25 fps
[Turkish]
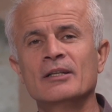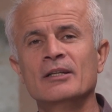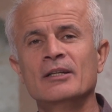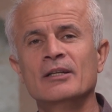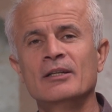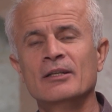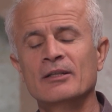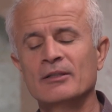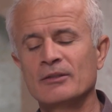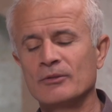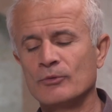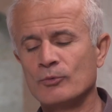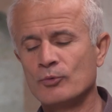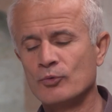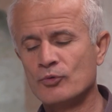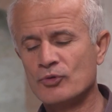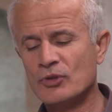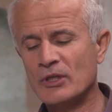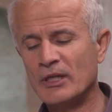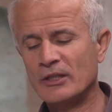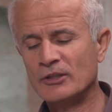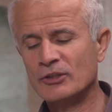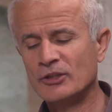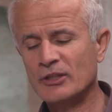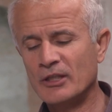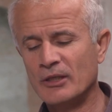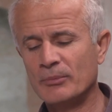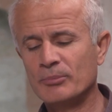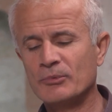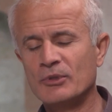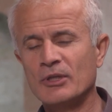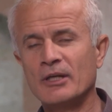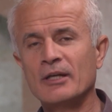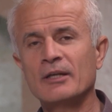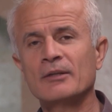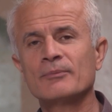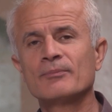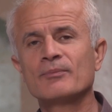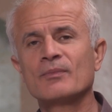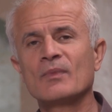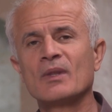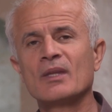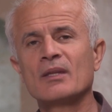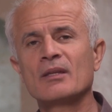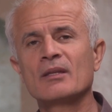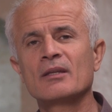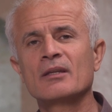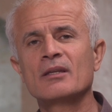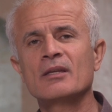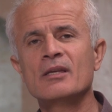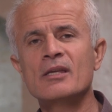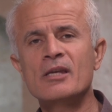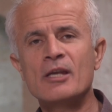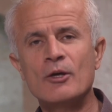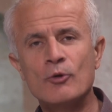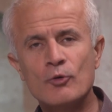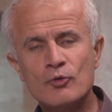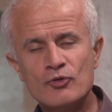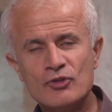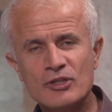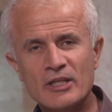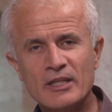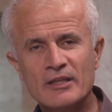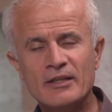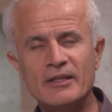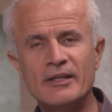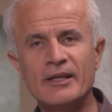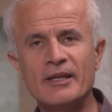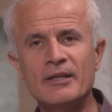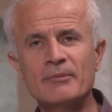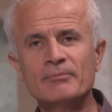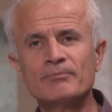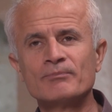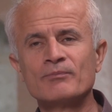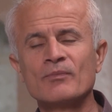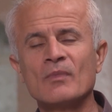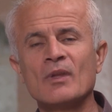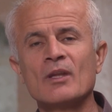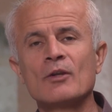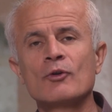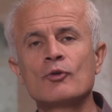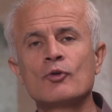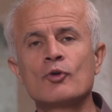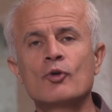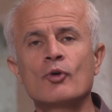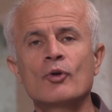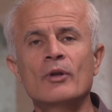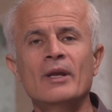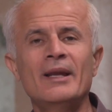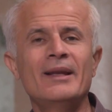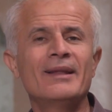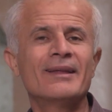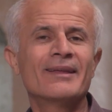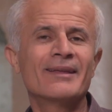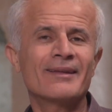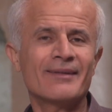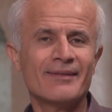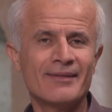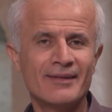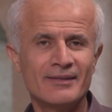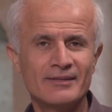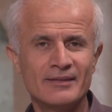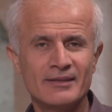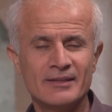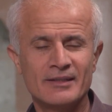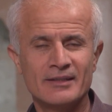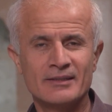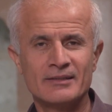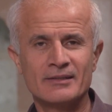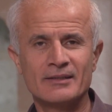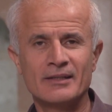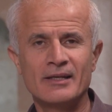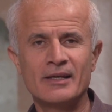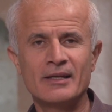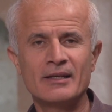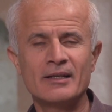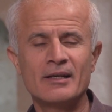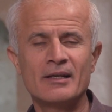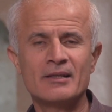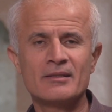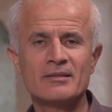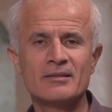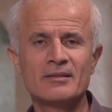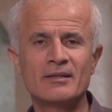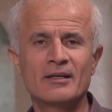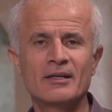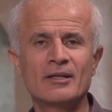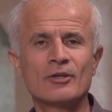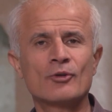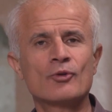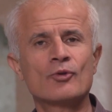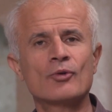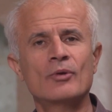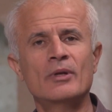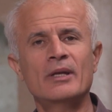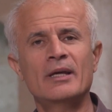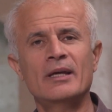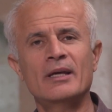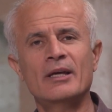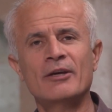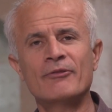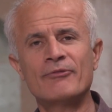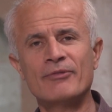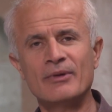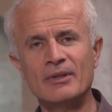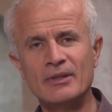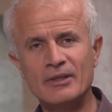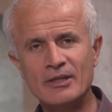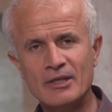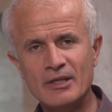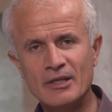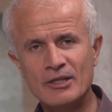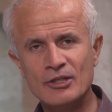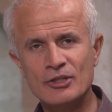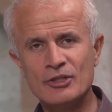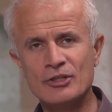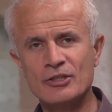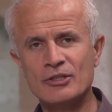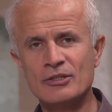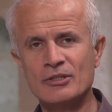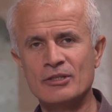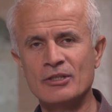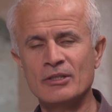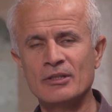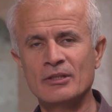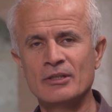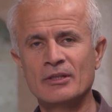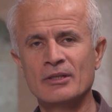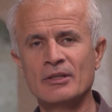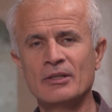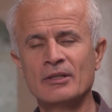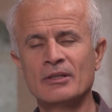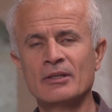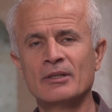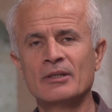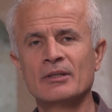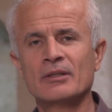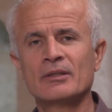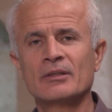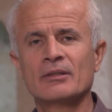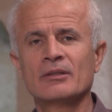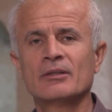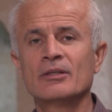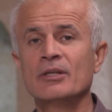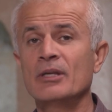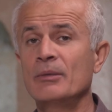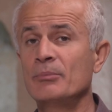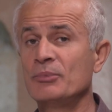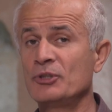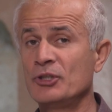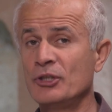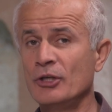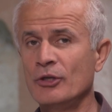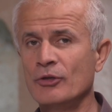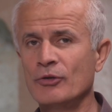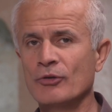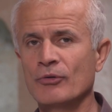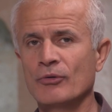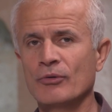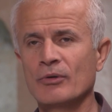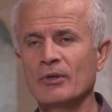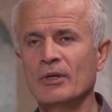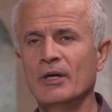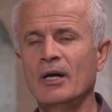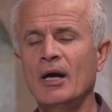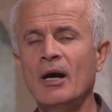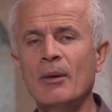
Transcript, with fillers: E, kutsal kitapta yine özetleyeyim. Köleliği reddeder. Yani asla köle efendi ilişkisi diye bir şey yok.